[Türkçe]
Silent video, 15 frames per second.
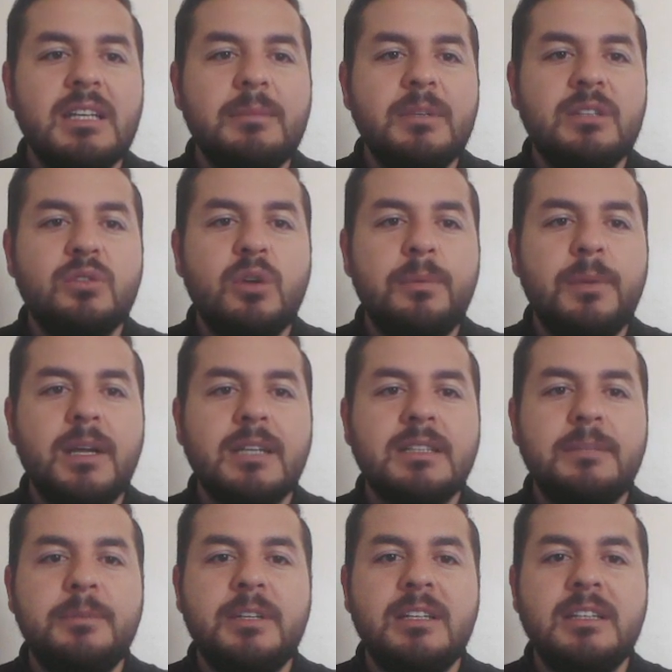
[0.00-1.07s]
bir toprak
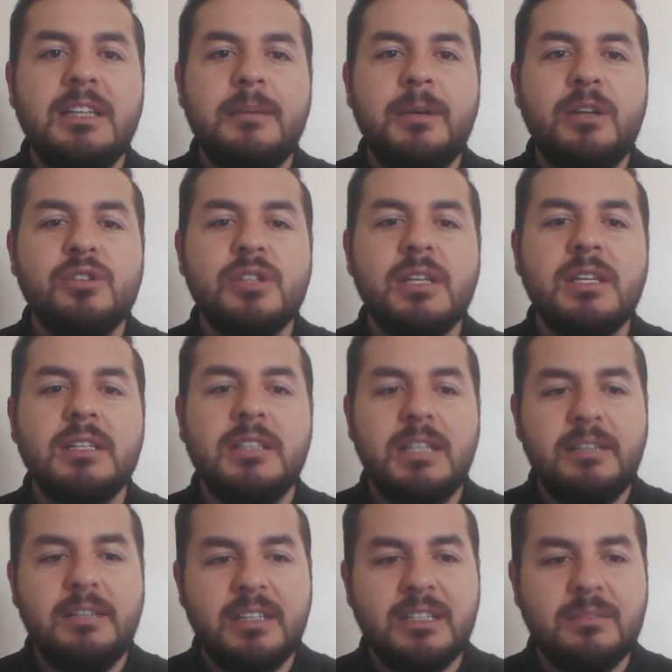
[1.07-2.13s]
tipinin temel
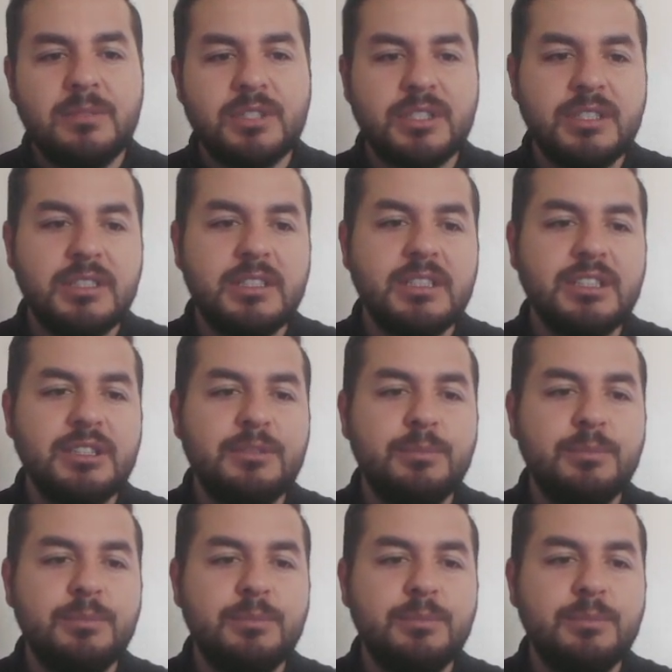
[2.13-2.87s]
özellikleri verilmiştir.